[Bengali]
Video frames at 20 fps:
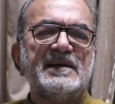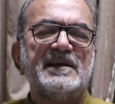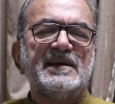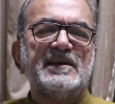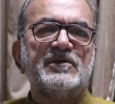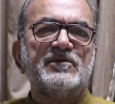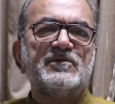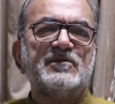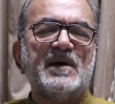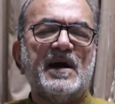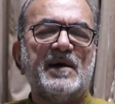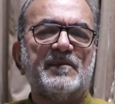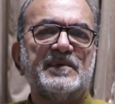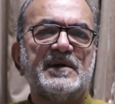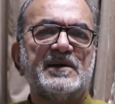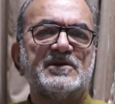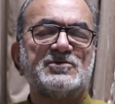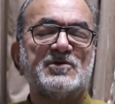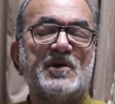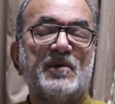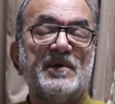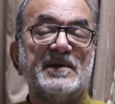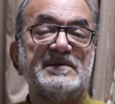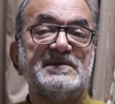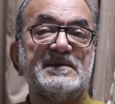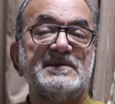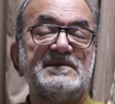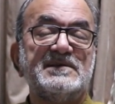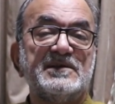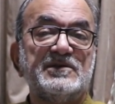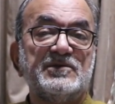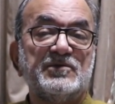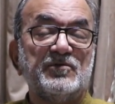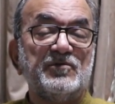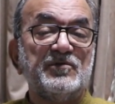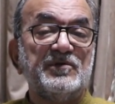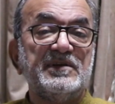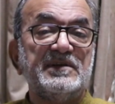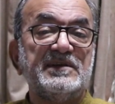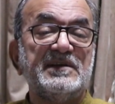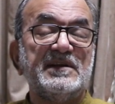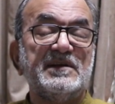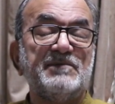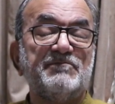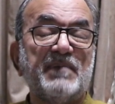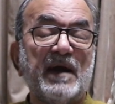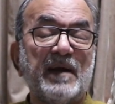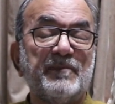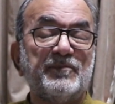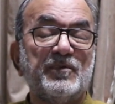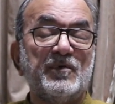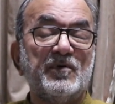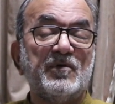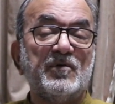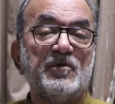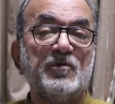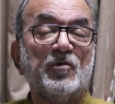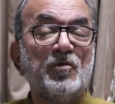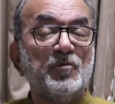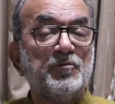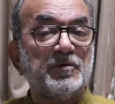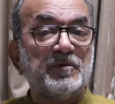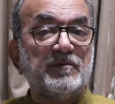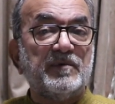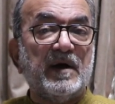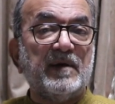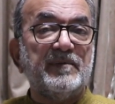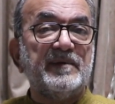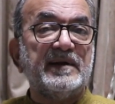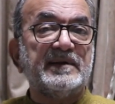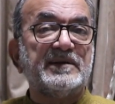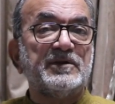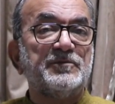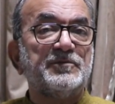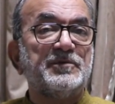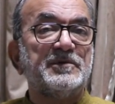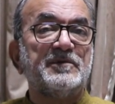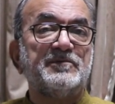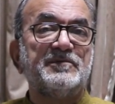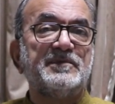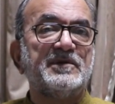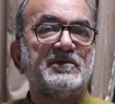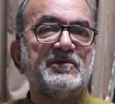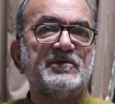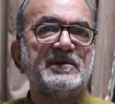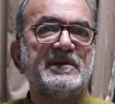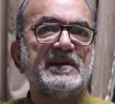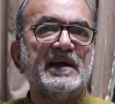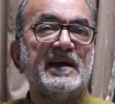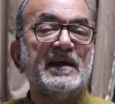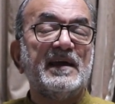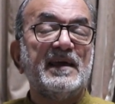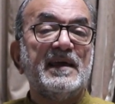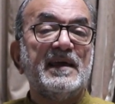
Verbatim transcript: কিন্তু আমরা সমাজের যে দুর্নীতির ব্যাপক কুপ্রভাব এটা উপলব্ধি করি না